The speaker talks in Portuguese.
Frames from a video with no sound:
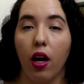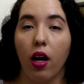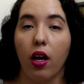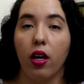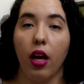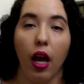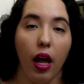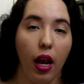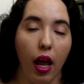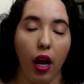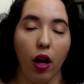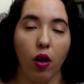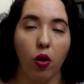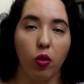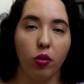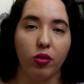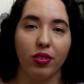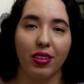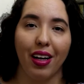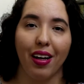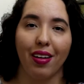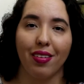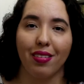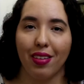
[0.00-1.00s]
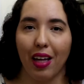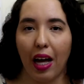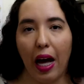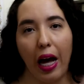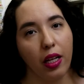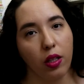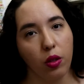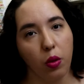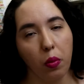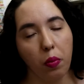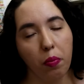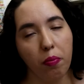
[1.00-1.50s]
e ele é
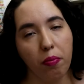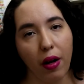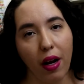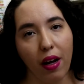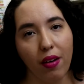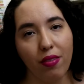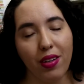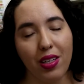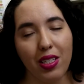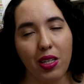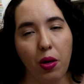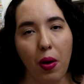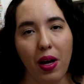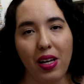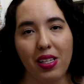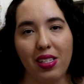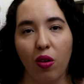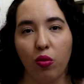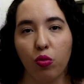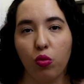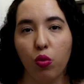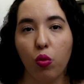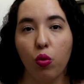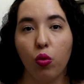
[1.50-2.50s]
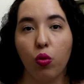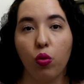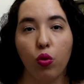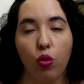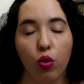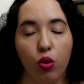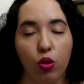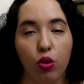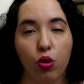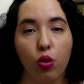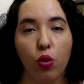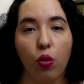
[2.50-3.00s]
contratado para fazer um assalto
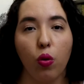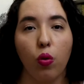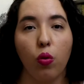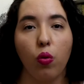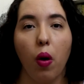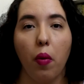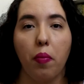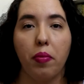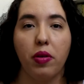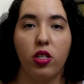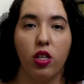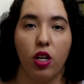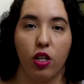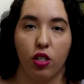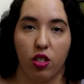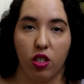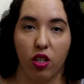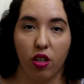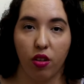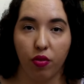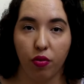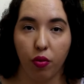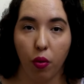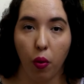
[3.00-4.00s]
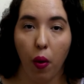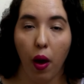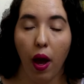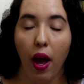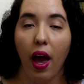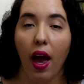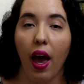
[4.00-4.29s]
cujo o objetivo